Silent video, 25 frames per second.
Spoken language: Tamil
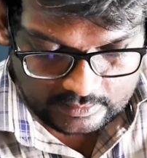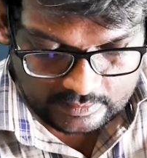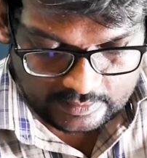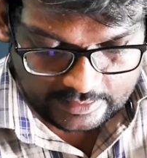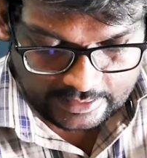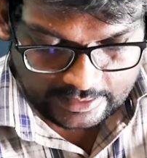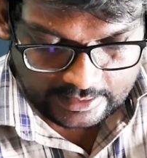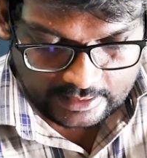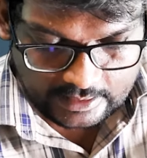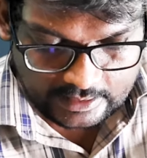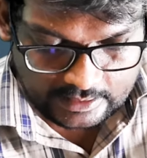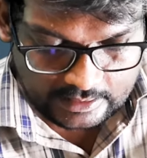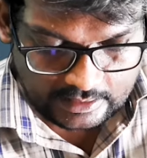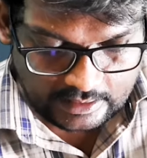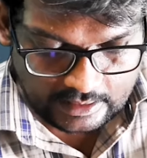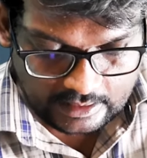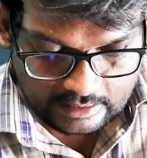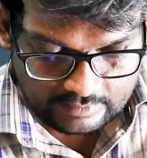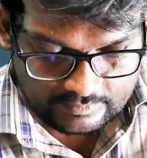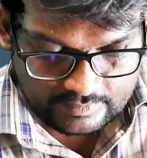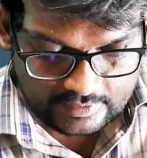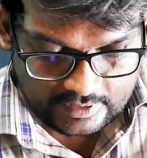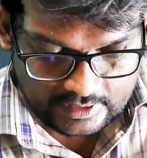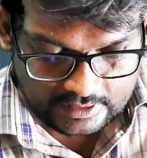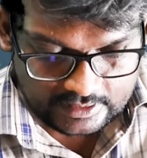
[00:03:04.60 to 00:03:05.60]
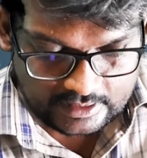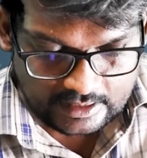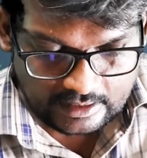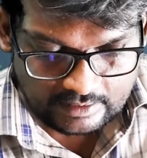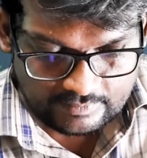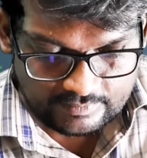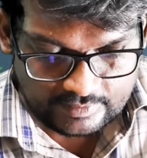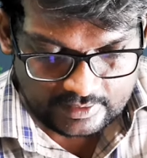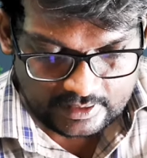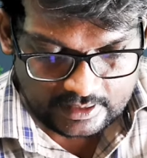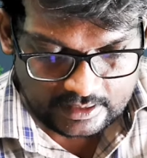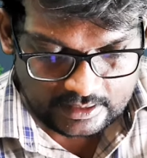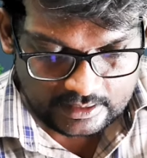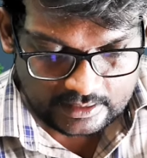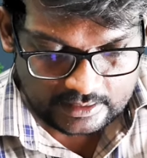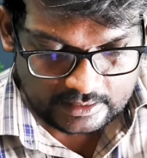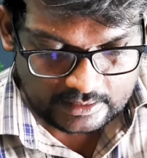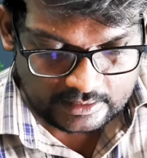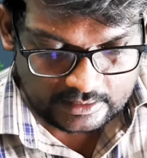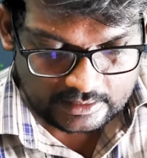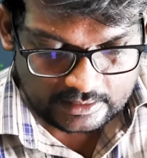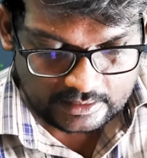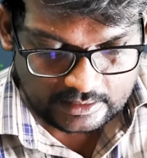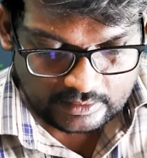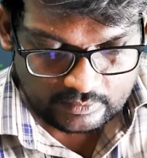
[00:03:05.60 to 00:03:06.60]
ஓகேங்களா ஆஃபில் இருந்து ஆஃபில்
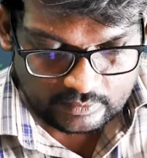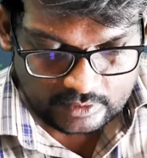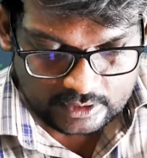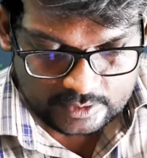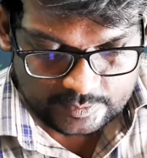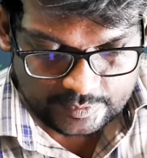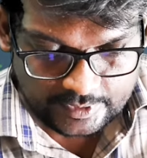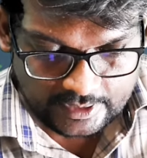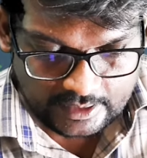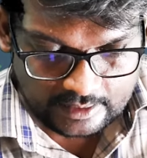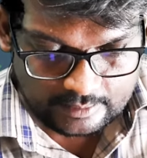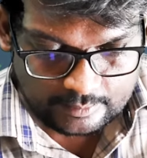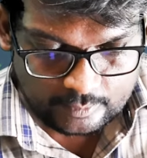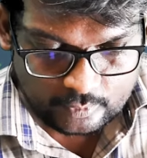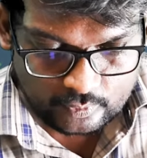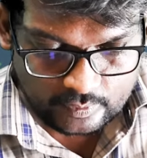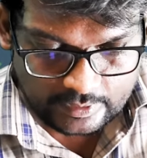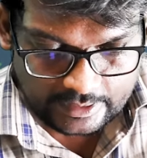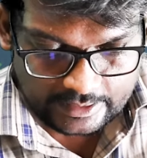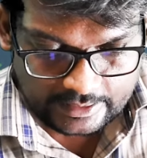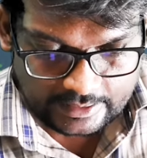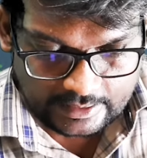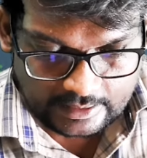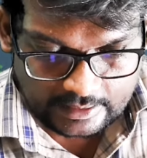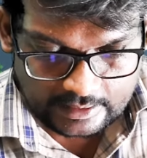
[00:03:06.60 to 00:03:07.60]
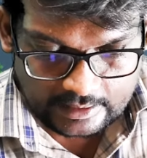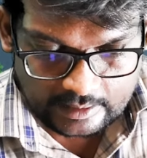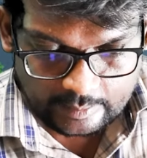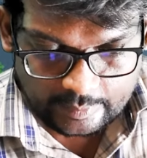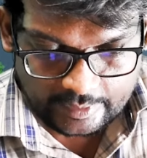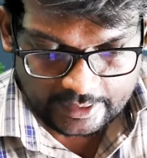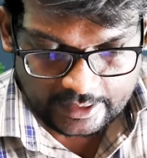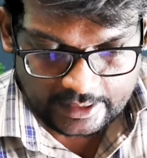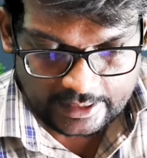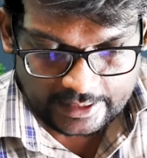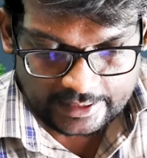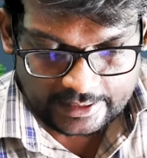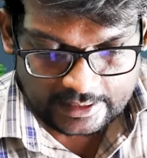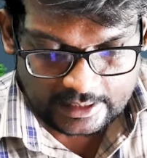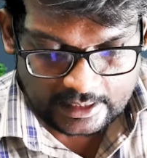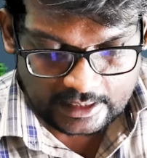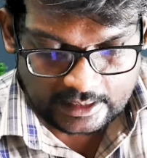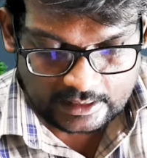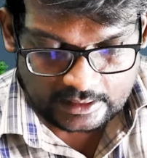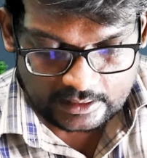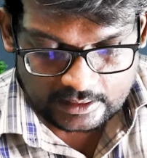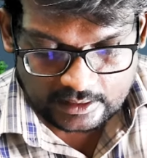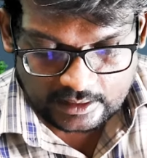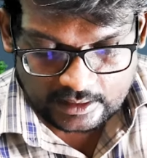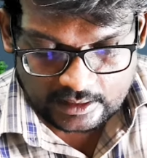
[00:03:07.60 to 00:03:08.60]
இருக்குது எவ்வளோ ஸ்பீடில் மூவ் ஆகிட்டு இருக்கு அப்படிங்கிற
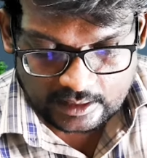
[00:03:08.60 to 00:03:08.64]
டீட்டெயிலாம்